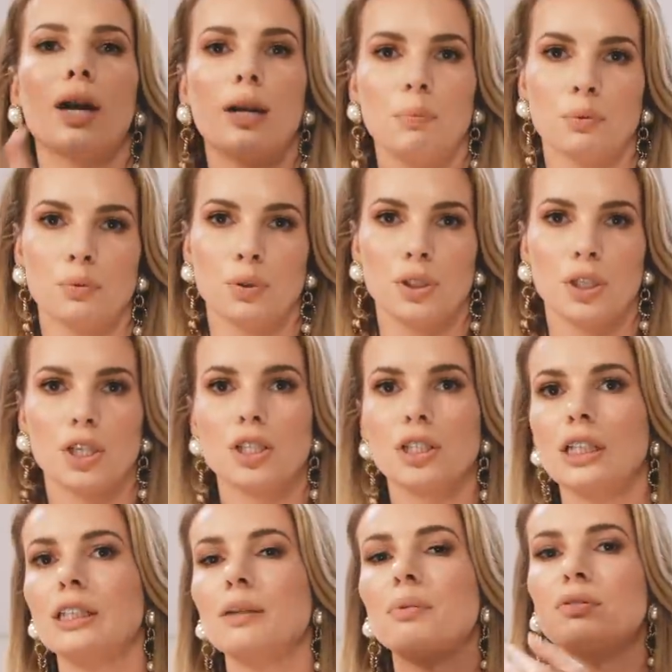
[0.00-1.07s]
ale później, czy
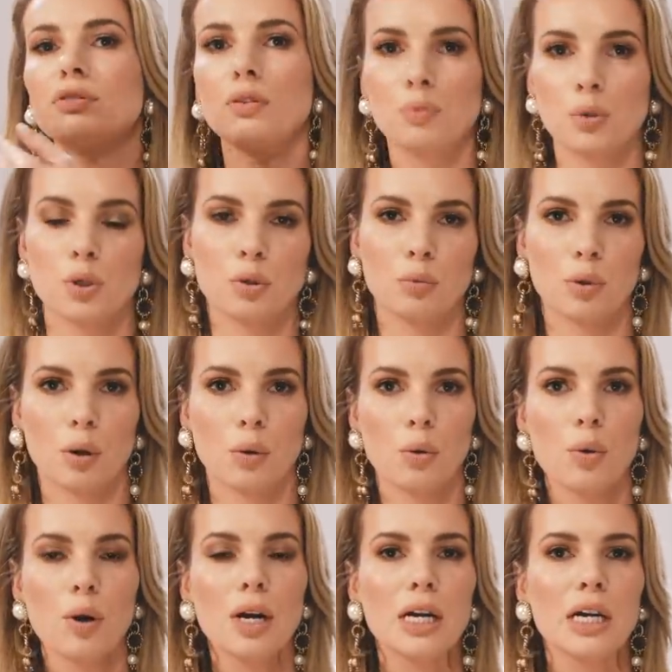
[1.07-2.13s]
tak naprawdę w przyszłym
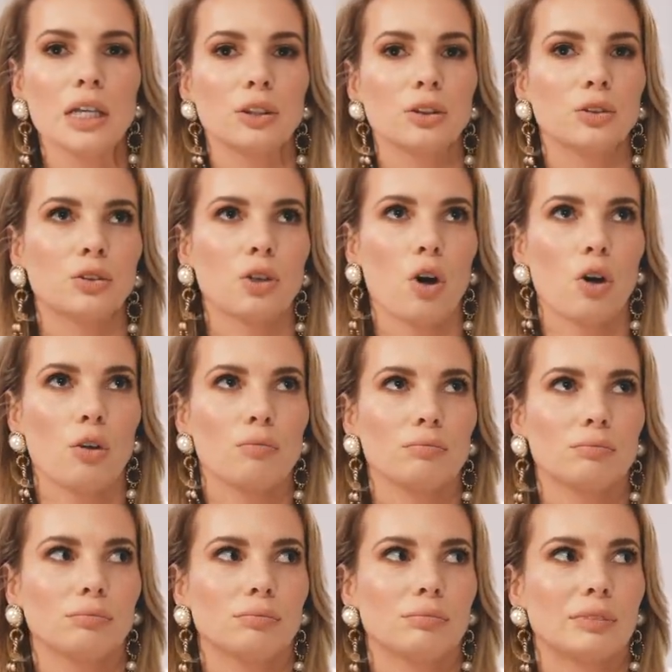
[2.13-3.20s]
roku, to
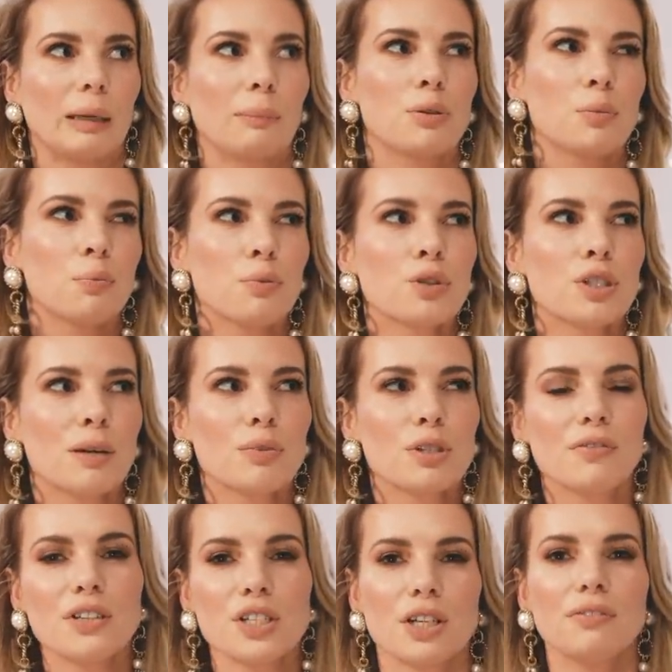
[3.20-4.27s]
tak przypuszczam,
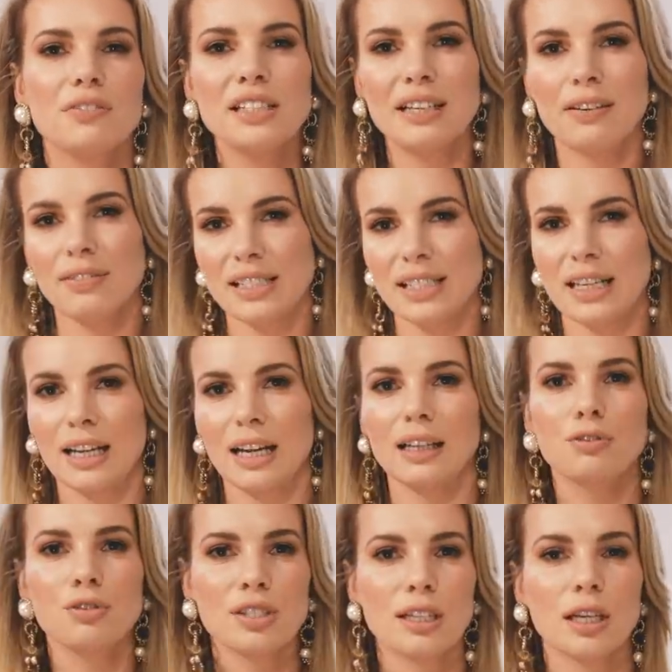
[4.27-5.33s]
że Wasza wizja wesela
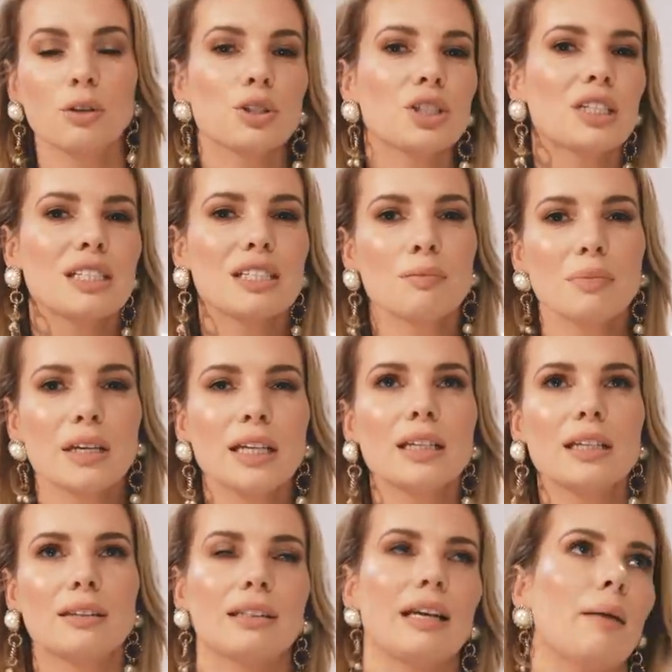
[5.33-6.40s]
i wszystkiego się nie
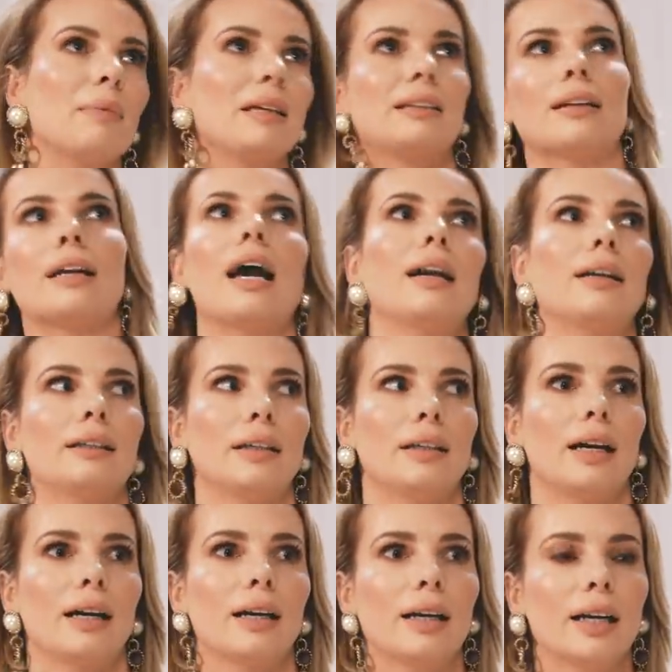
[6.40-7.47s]
zmieni diametralnie
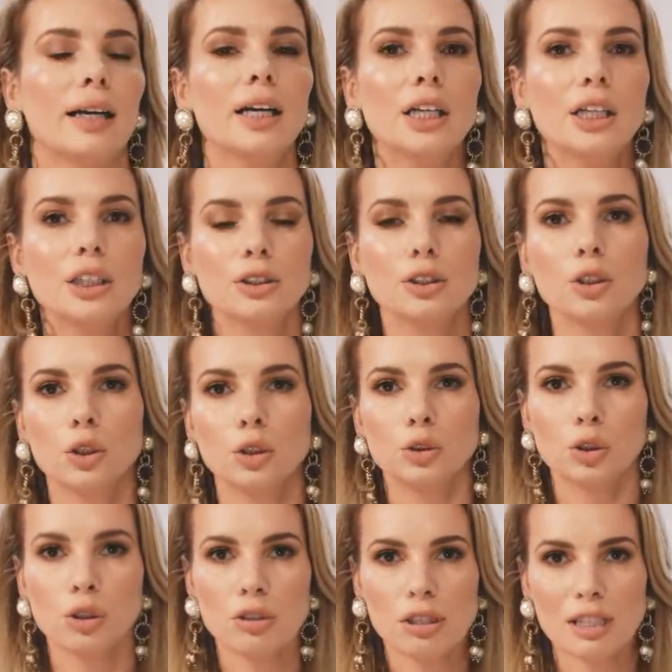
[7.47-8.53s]
nagle, tylko
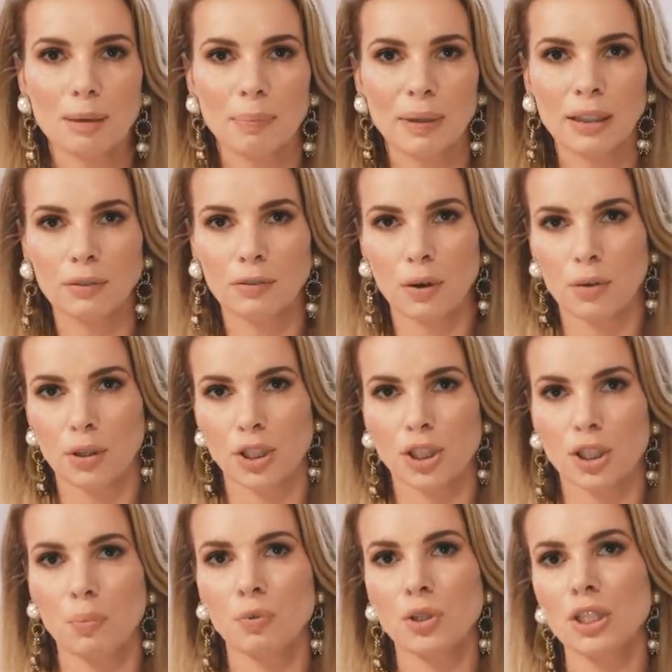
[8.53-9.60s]
to, co
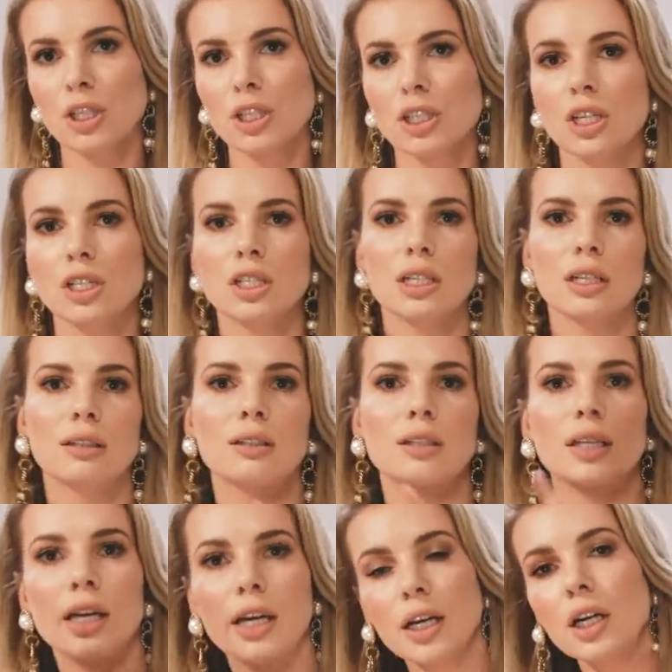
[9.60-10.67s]
zaplanowałyście, przeniesiecie
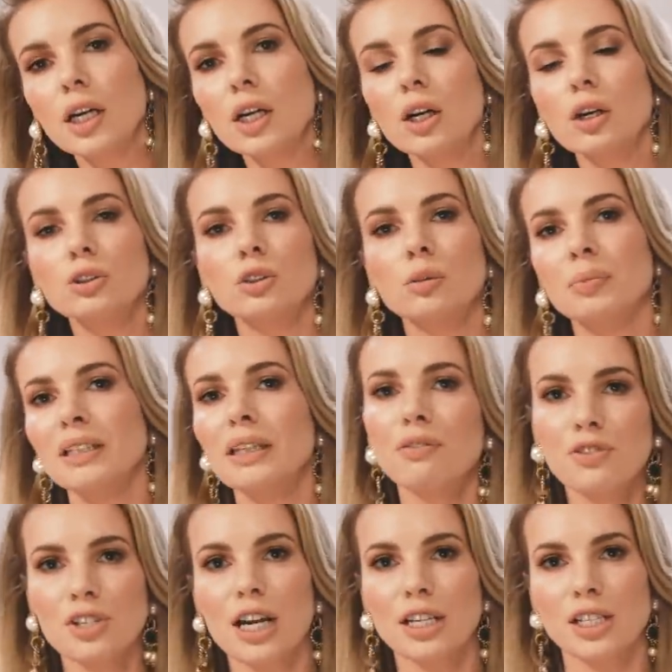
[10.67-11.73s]
jedynie odrobinę
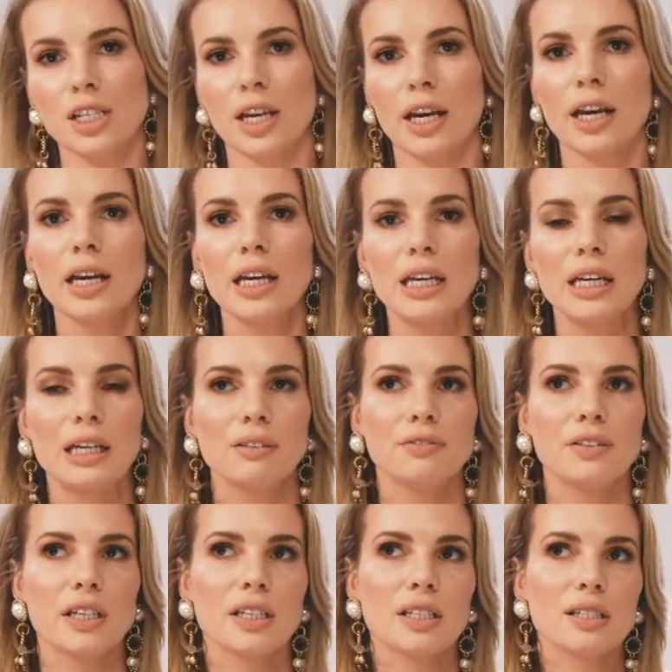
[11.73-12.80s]
w czasie.
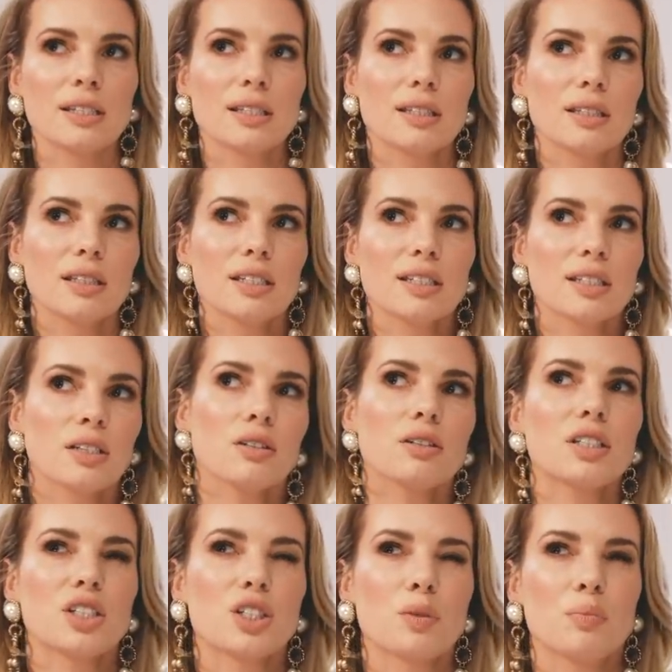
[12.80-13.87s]
Więc nie
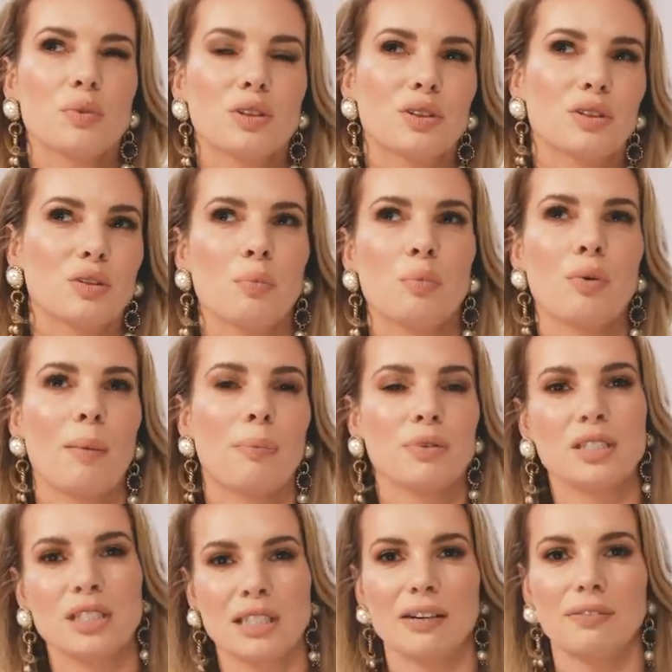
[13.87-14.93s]
sądzę, żeby to była
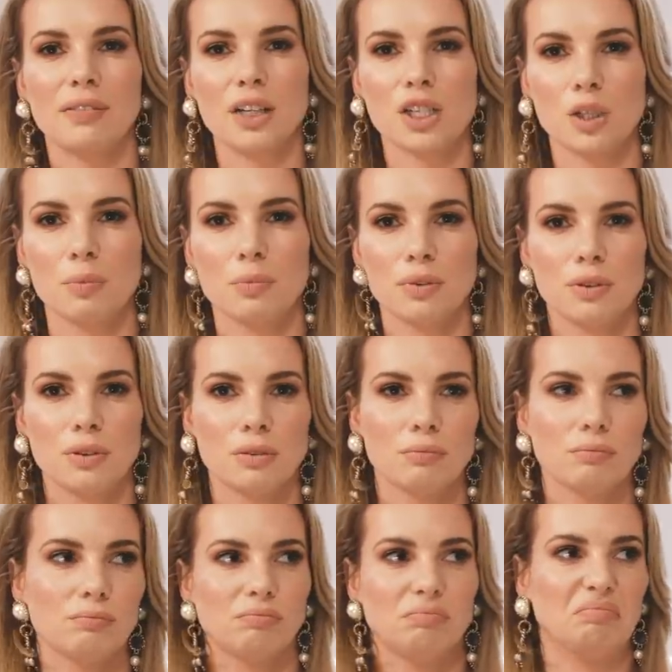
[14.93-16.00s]
podstawa, żeby
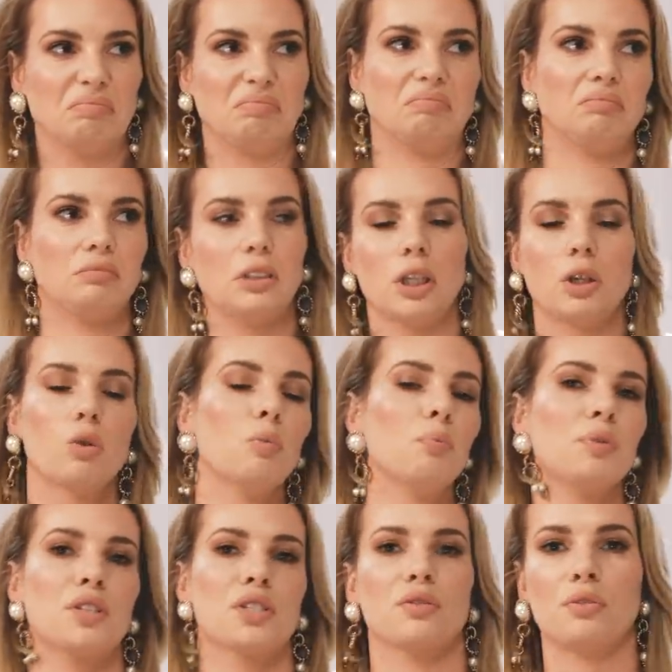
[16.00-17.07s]
mm, nie
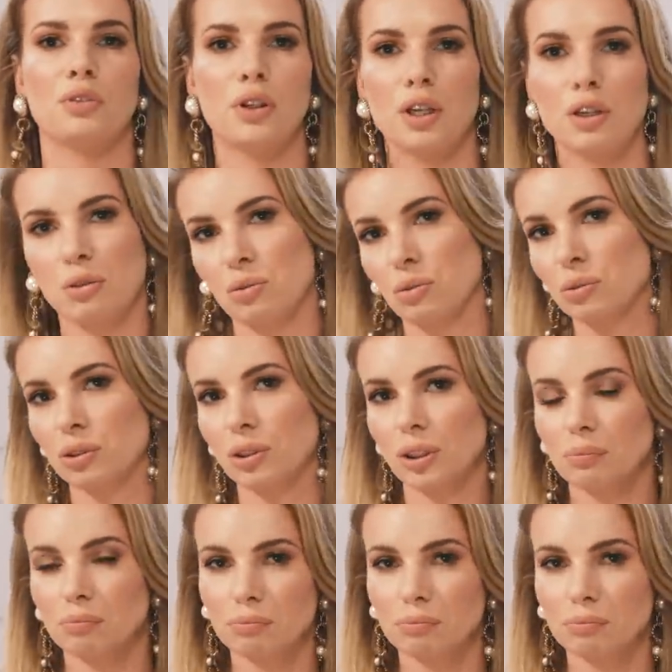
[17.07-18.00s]
kupić swojej sukni.